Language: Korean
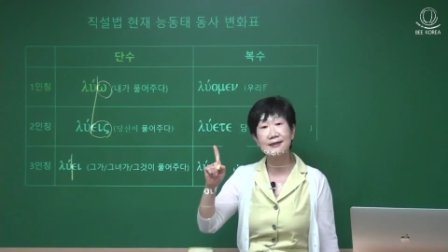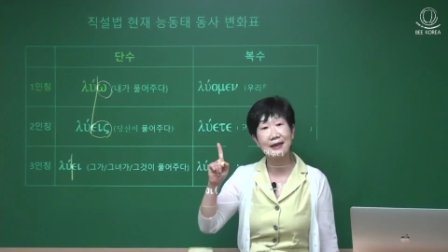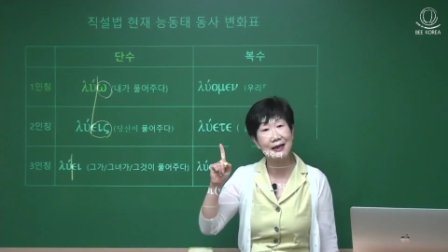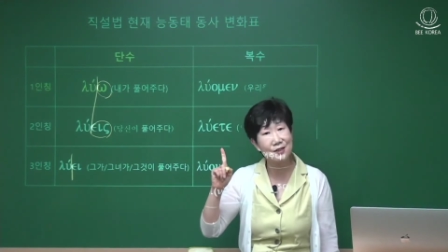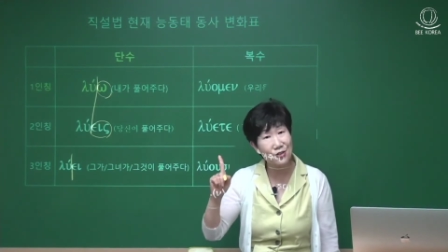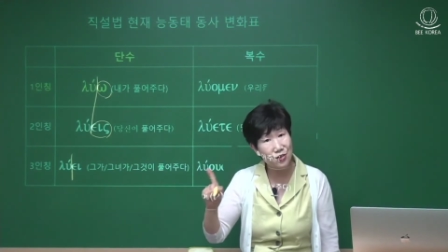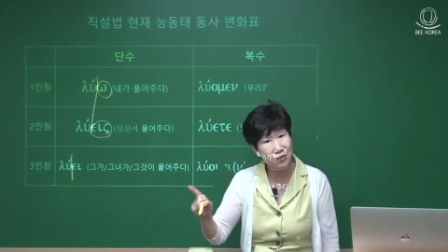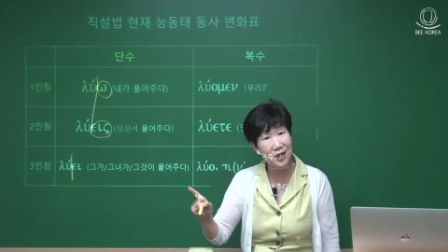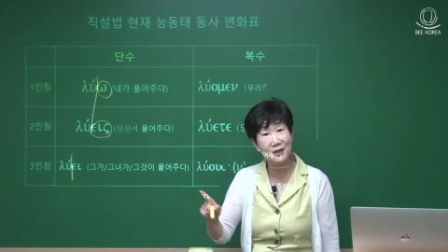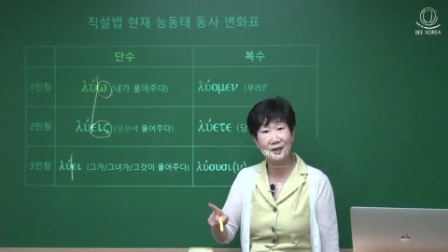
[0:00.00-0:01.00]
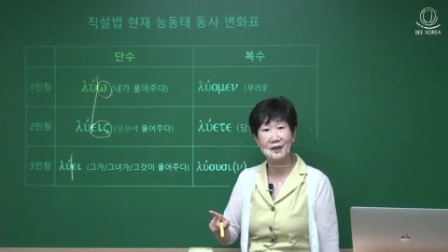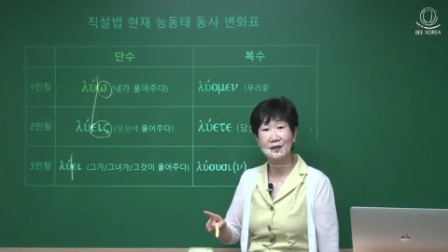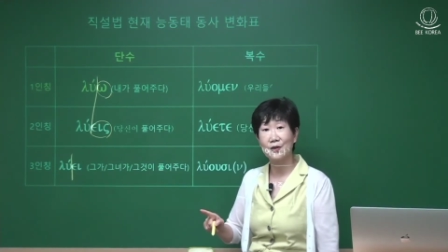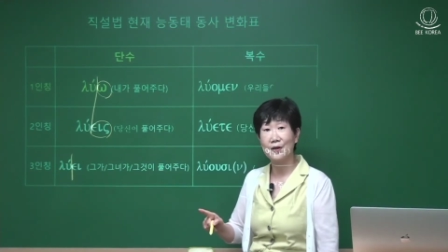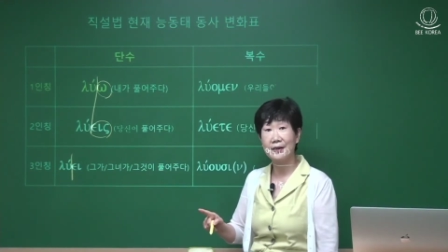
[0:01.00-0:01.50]
단수가 된다는
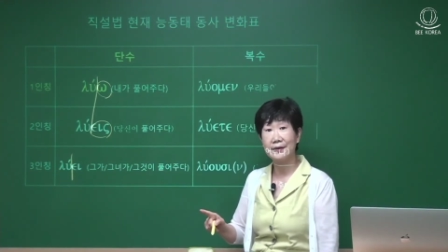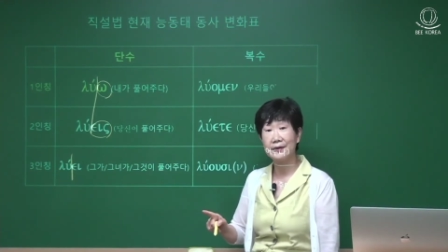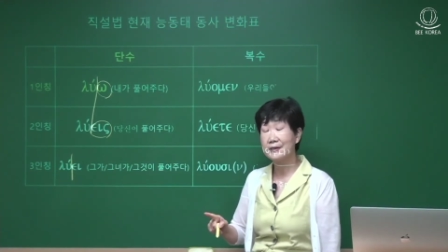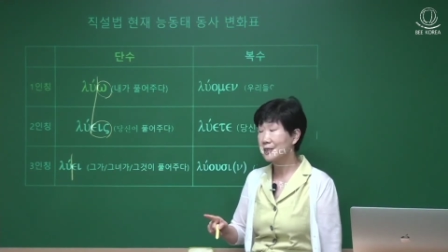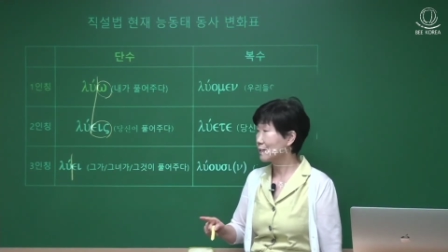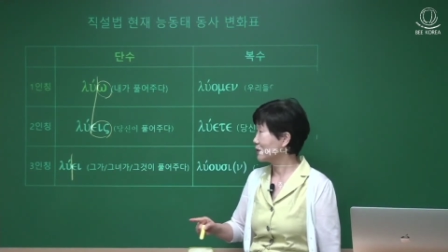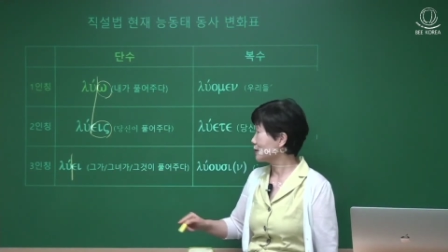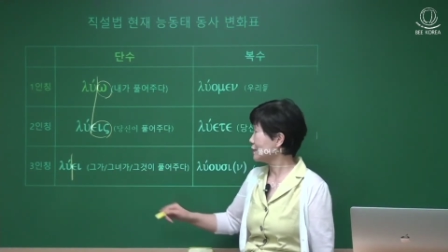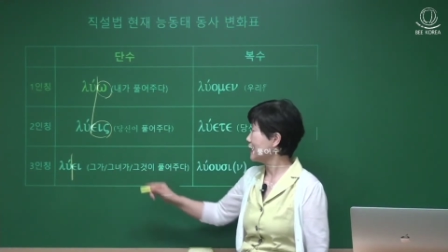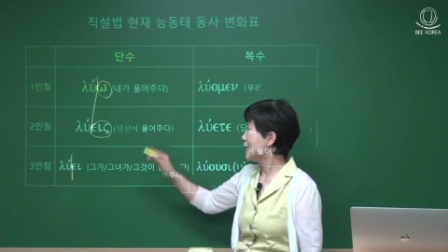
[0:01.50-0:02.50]
거예요. 그래서 뜻은